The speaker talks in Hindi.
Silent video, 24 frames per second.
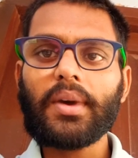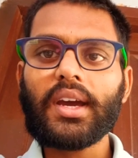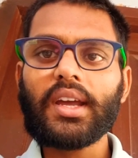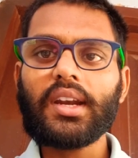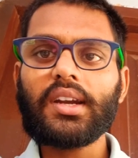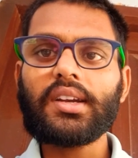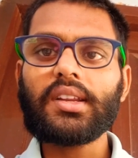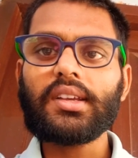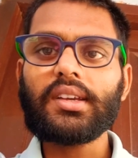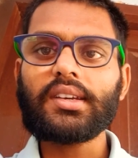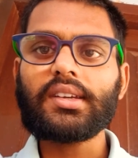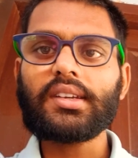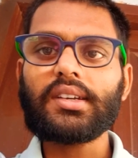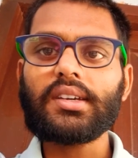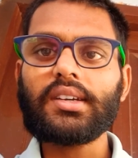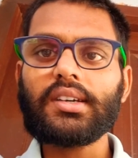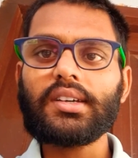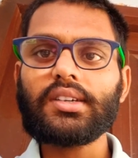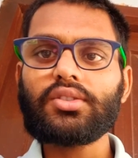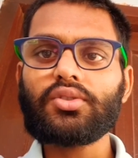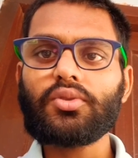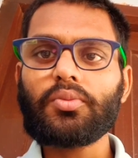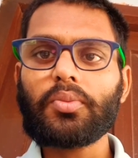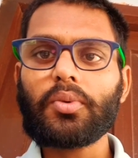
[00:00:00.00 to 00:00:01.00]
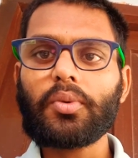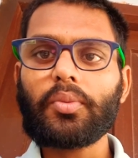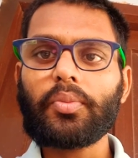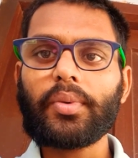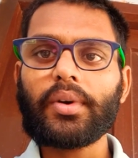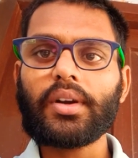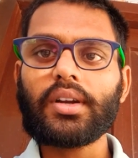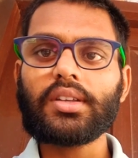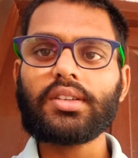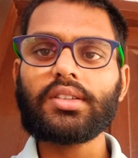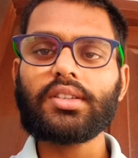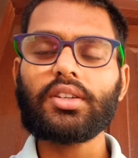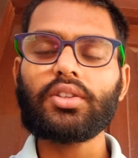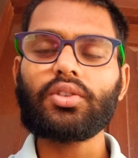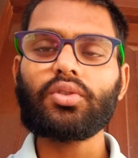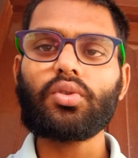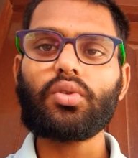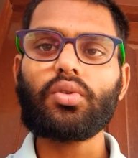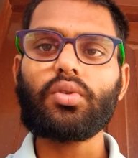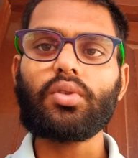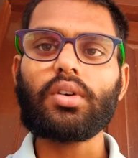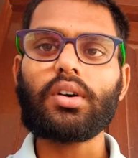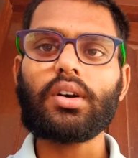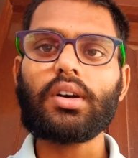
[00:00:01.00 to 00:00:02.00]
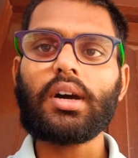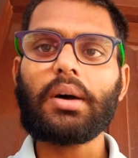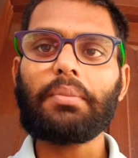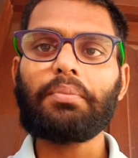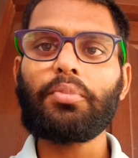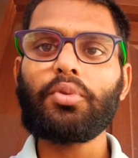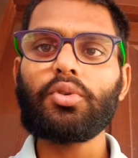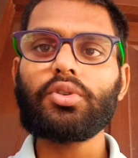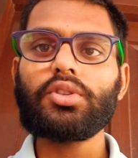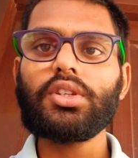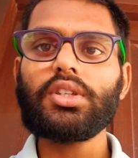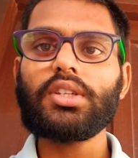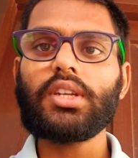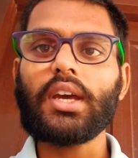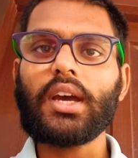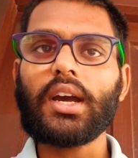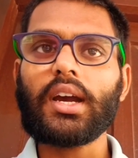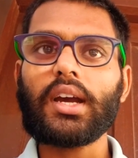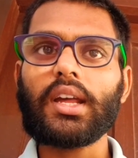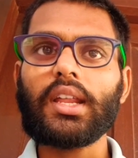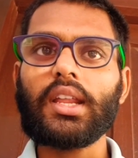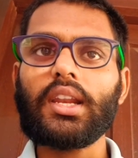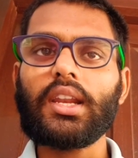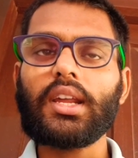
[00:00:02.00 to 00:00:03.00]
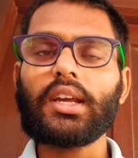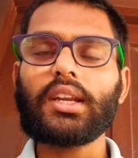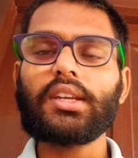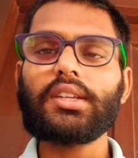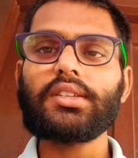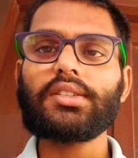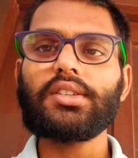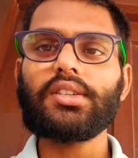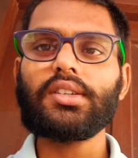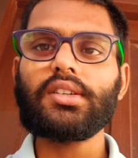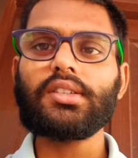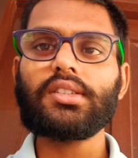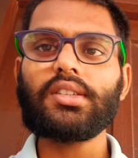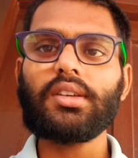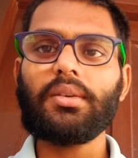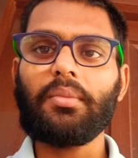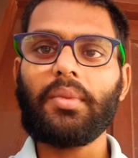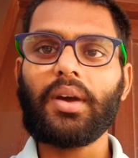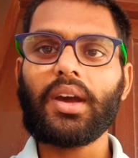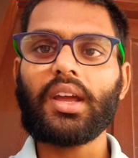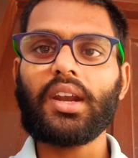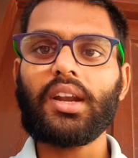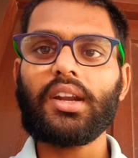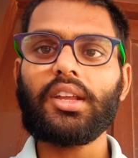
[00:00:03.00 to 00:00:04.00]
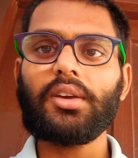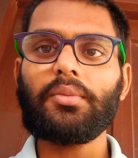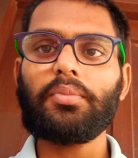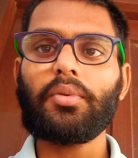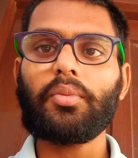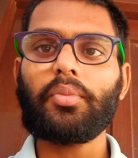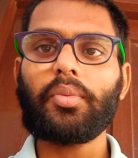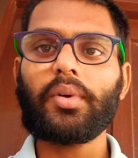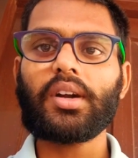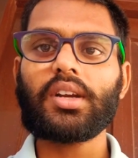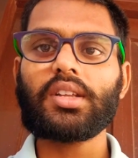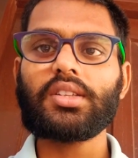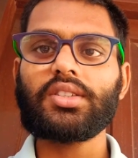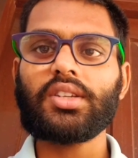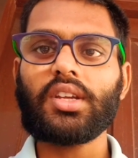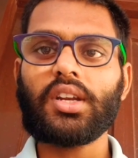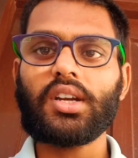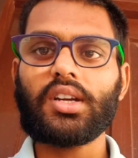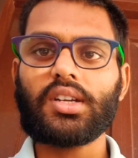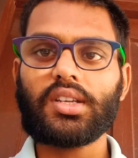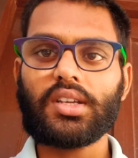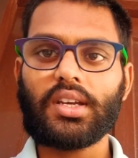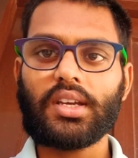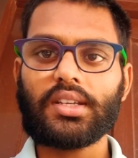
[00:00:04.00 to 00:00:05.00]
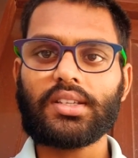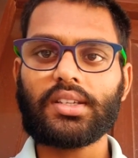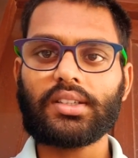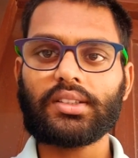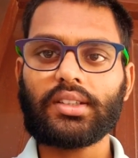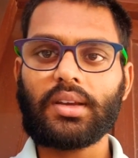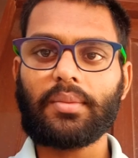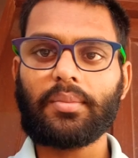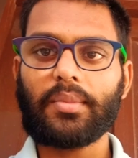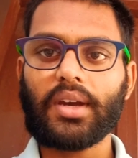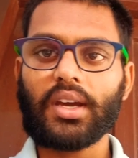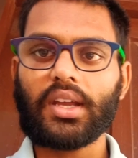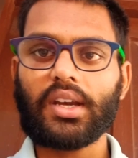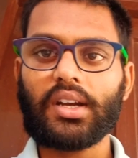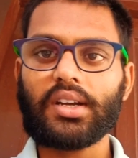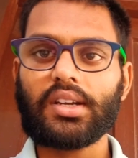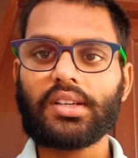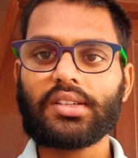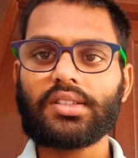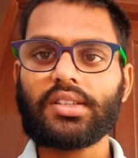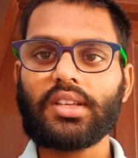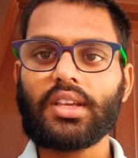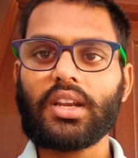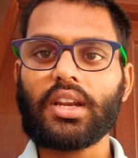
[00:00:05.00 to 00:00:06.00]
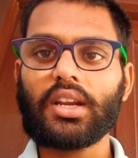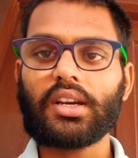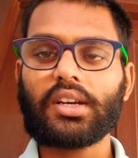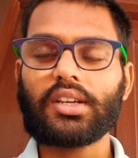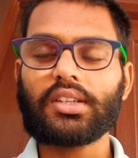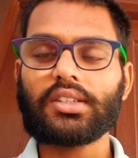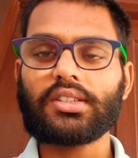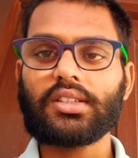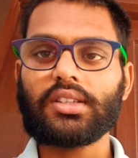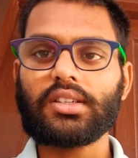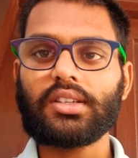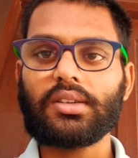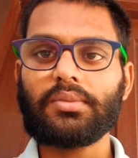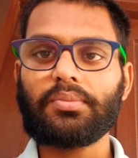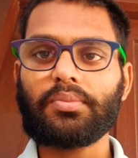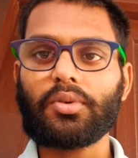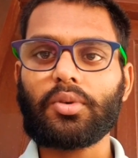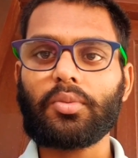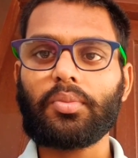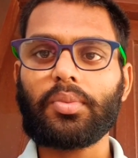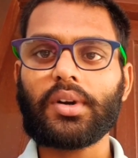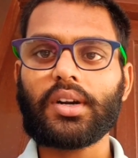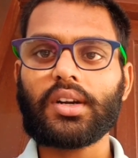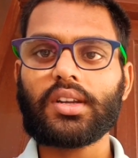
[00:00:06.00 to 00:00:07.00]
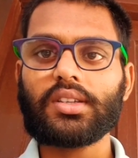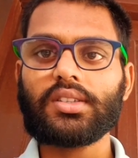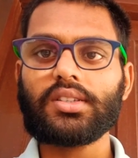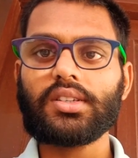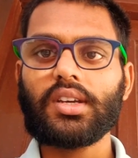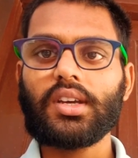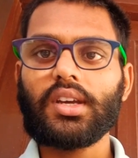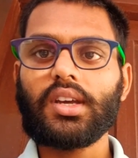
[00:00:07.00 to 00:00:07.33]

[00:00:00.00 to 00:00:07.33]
मैग्नेटिक जो प्रॉपर्टीज है दोनों अपोजिट है इलेक्ट्रिसिटी से मैग्नेटिक प्रॉपर्टी जनरेट किया जा सकता है मैग्नेटिक से इलेक्ट्रिसिटी प्रॉपर्टी